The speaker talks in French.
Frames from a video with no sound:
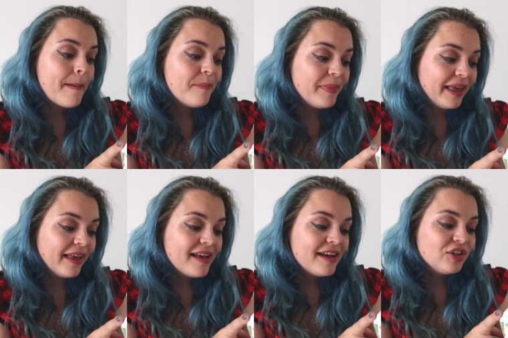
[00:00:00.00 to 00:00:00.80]

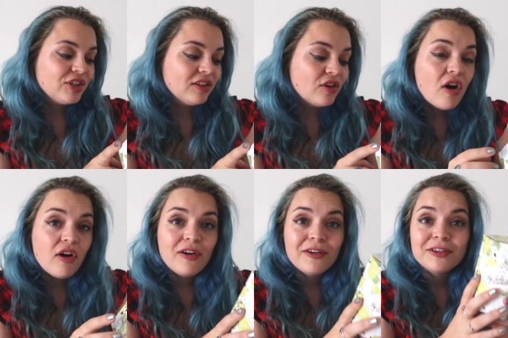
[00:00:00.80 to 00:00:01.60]
mais
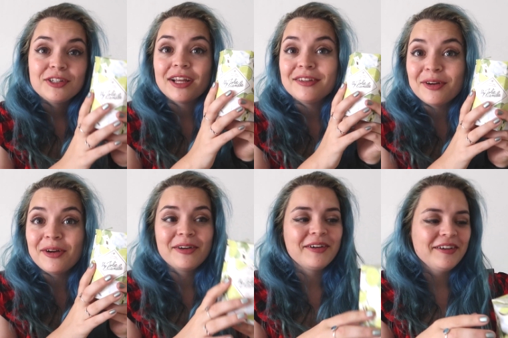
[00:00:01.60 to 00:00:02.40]
j'adore,
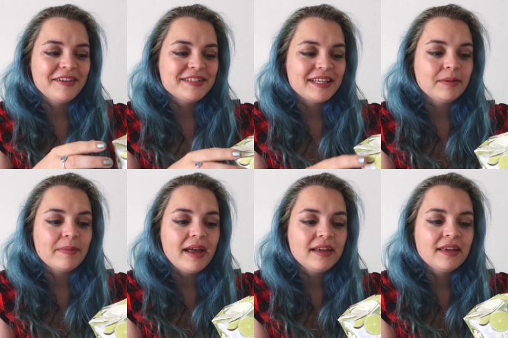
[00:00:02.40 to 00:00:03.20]
j'adore euh, cette
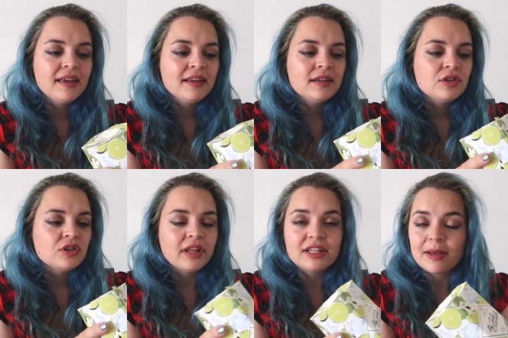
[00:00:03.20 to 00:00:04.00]
marque.
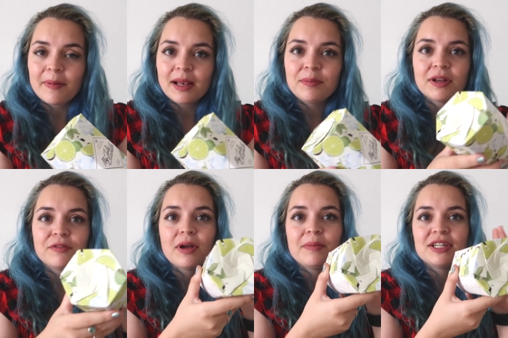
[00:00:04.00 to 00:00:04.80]
J'en ai déjà parlé plein de
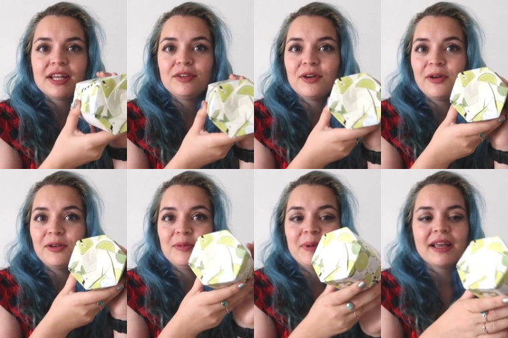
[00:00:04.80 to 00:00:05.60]
fois mais j'adore
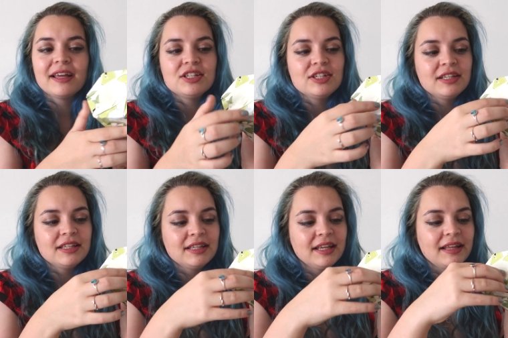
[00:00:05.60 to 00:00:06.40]
le packaging
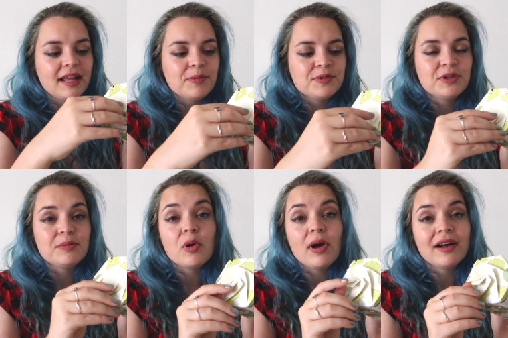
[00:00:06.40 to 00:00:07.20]
qui est
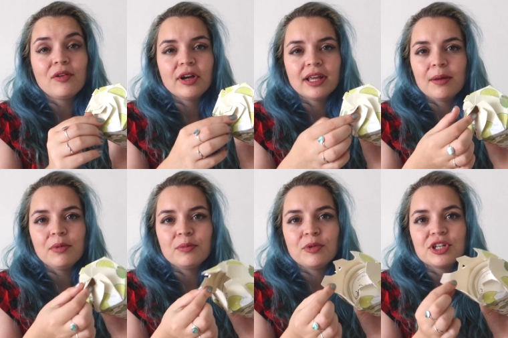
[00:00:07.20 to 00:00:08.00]
absolument
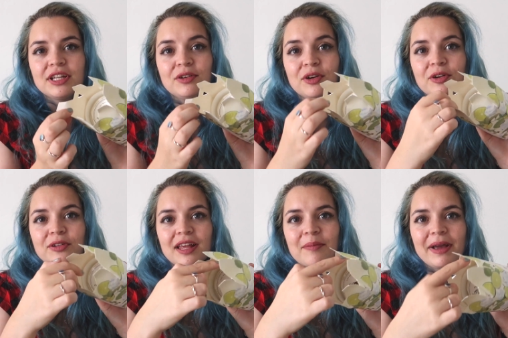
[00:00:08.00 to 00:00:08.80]
incroyable. Moi j'adore
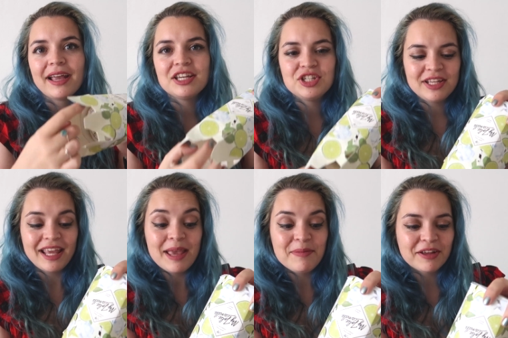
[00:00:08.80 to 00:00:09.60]
quand un packaging
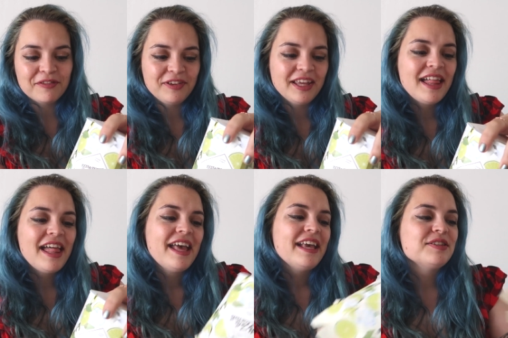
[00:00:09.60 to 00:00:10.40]
est bien fait.
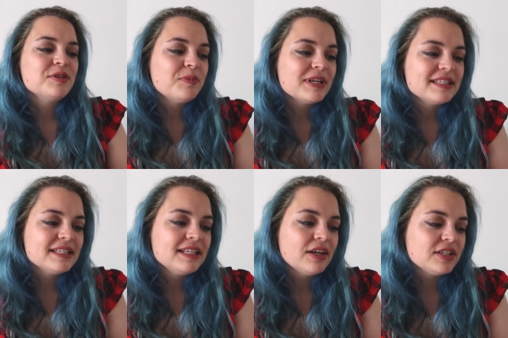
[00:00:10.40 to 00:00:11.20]
Et ce
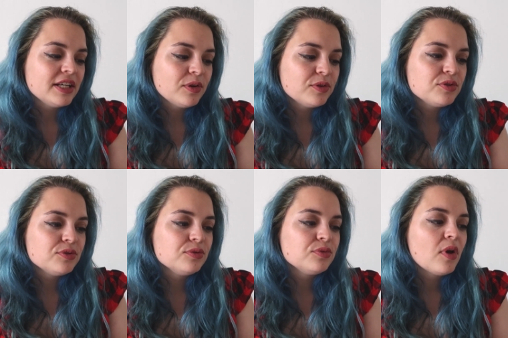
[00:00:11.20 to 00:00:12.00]
mois-ci j'ai
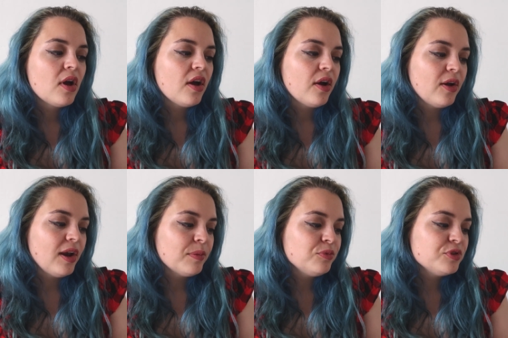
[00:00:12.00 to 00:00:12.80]
reçu euh,
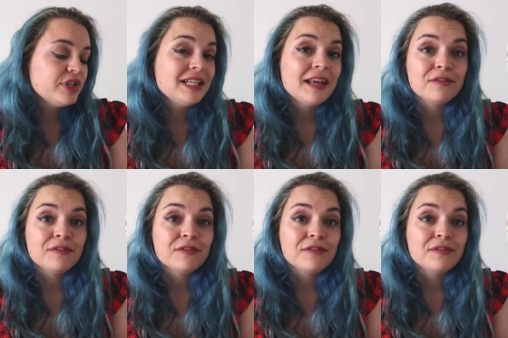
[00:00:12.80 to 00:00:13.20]
la bougie